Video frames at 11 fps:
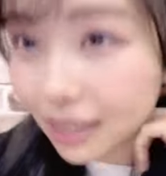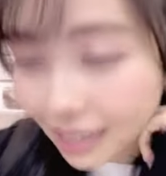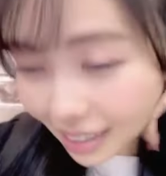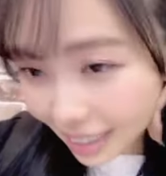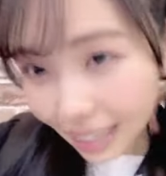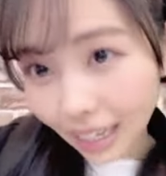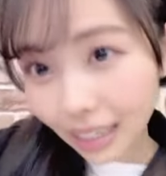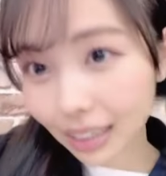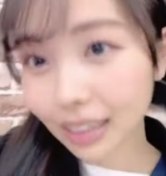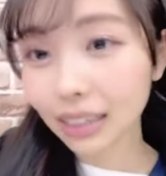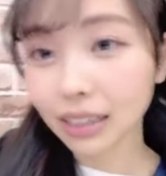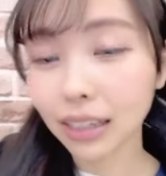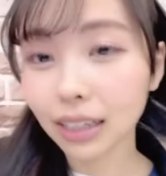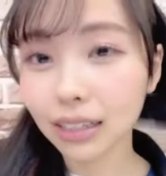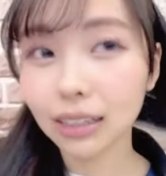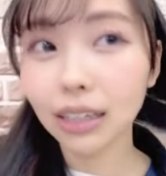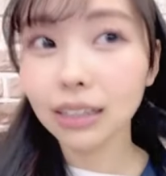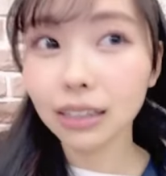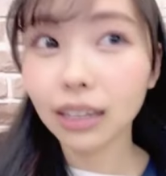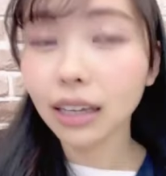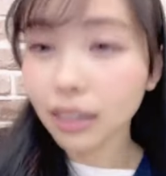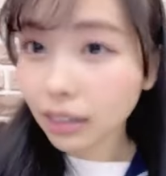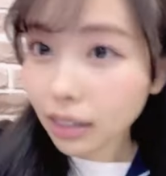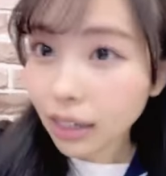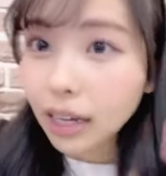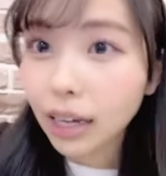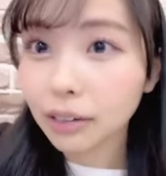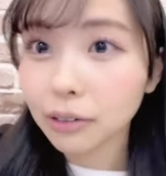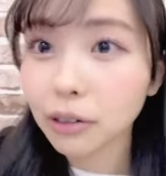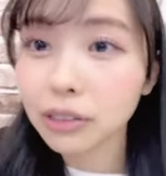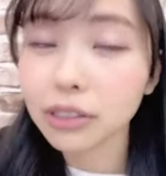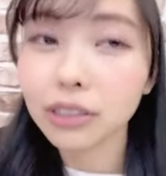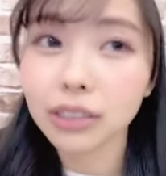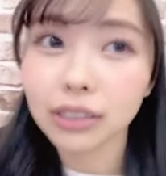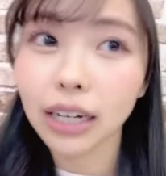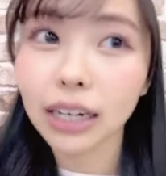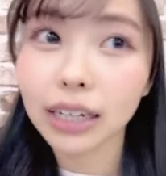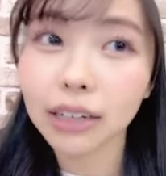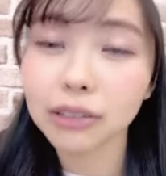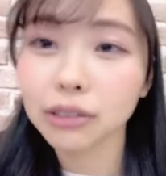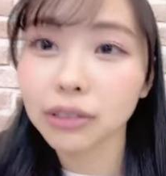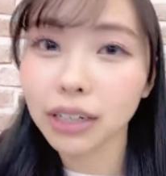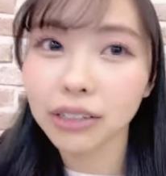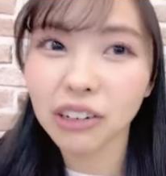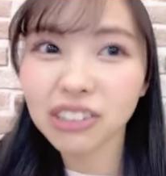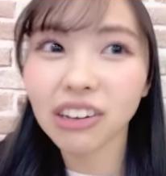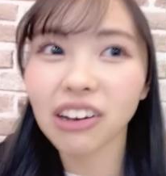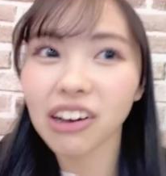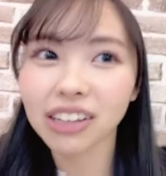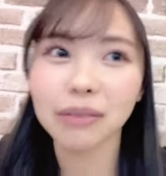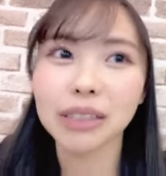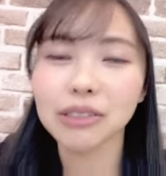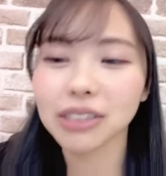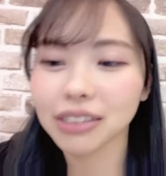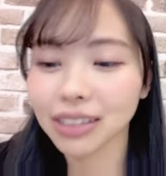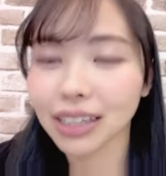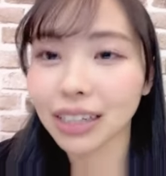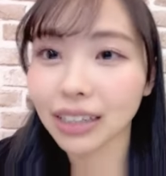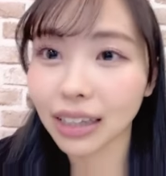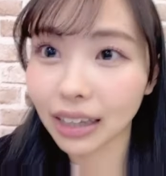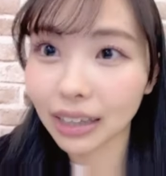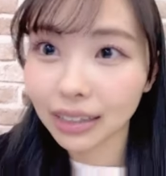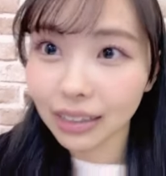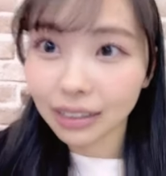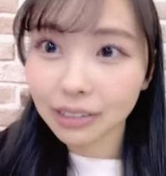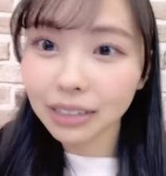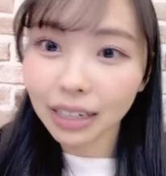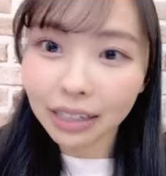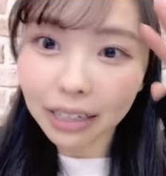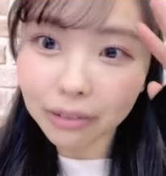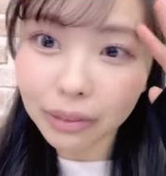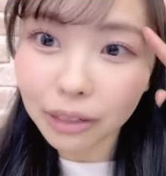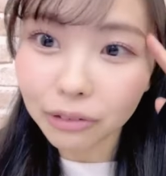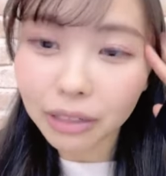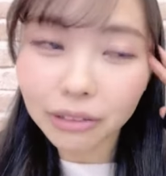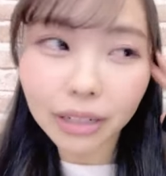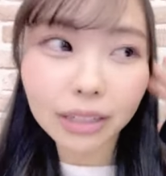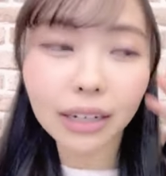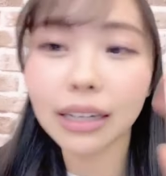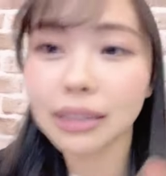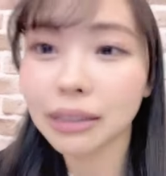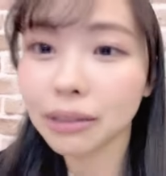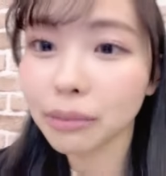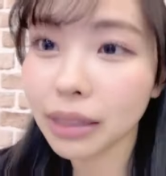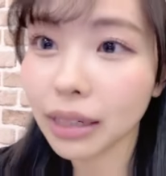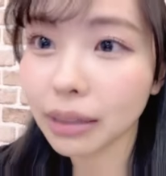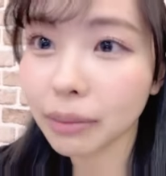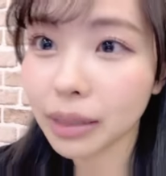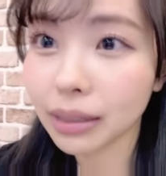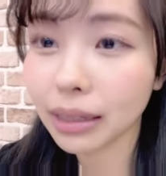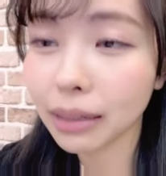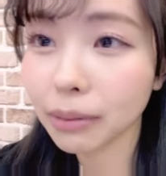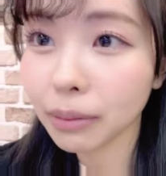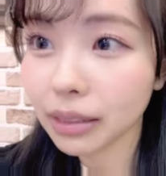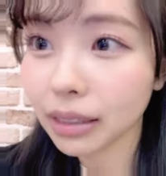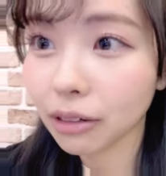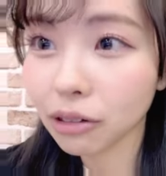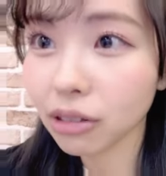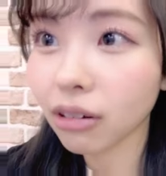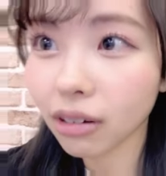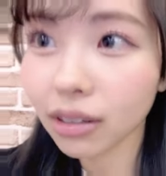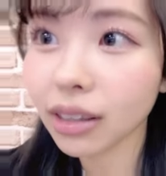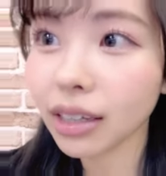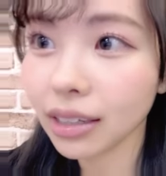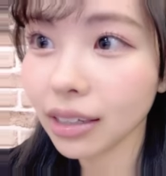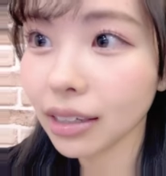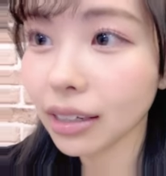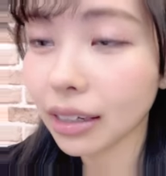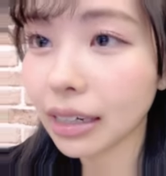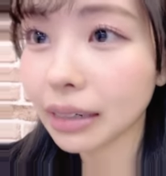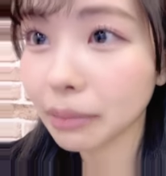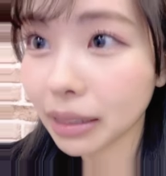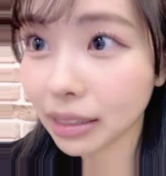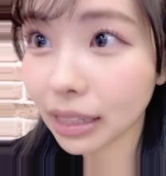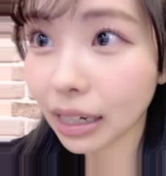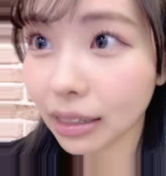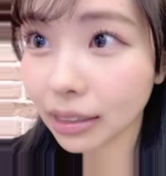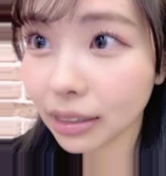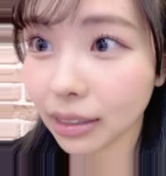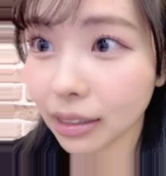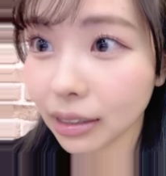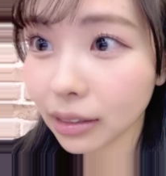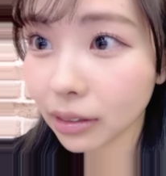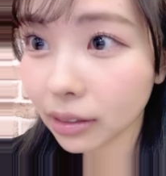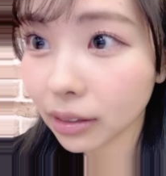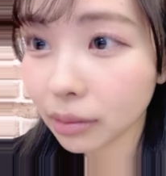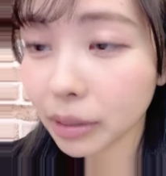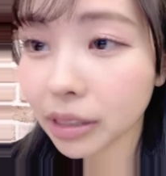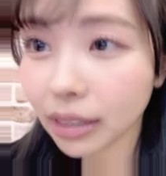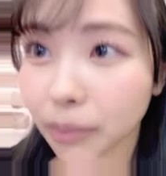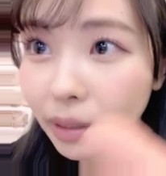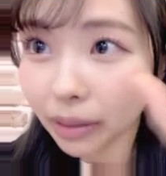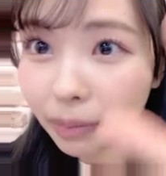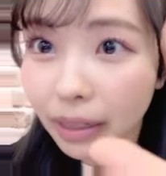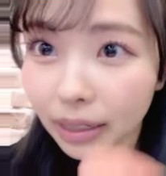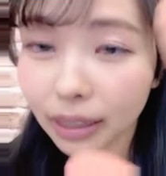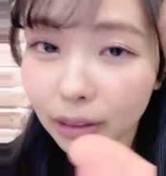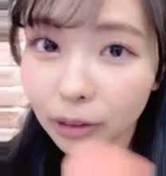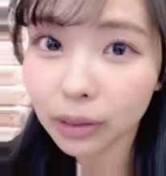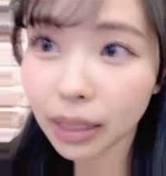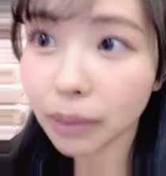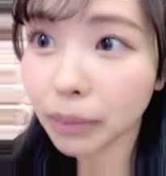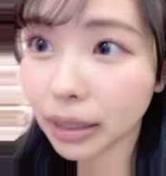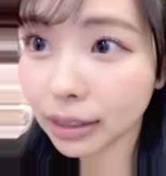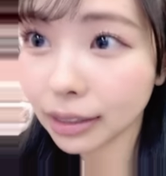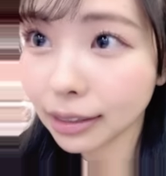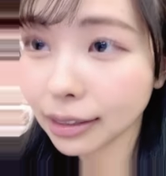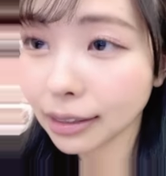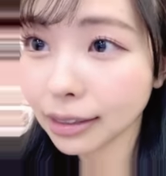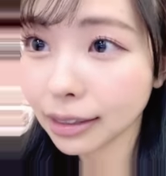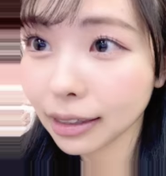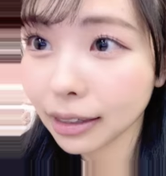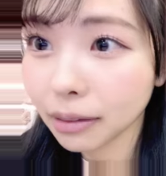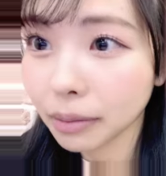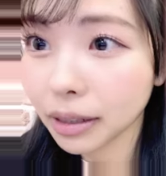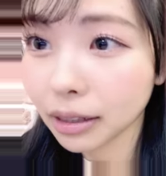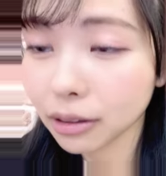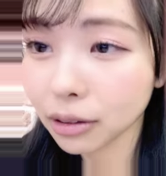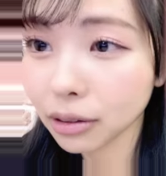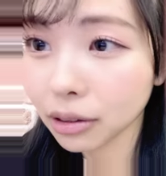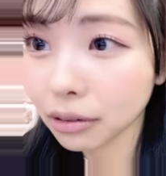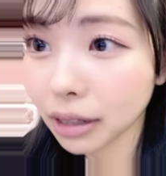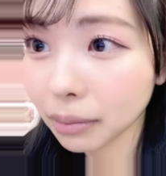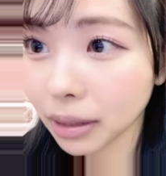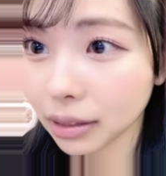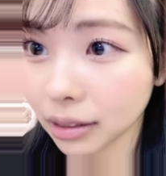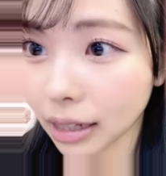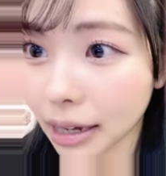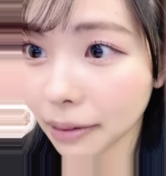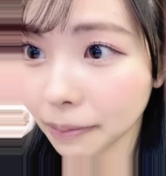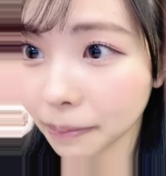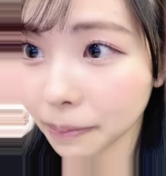てキャーってなって泣いてあのほっくんが履ける時とかに「ほくさー!」ってめっちゃ大きく叫んでた普段 NAB のファンの方がやってるみたいにめっちゃ叫びました「ほくさー!」ってやりましたみつさんピカピカありがとうございますみんなそろそろ終わりますね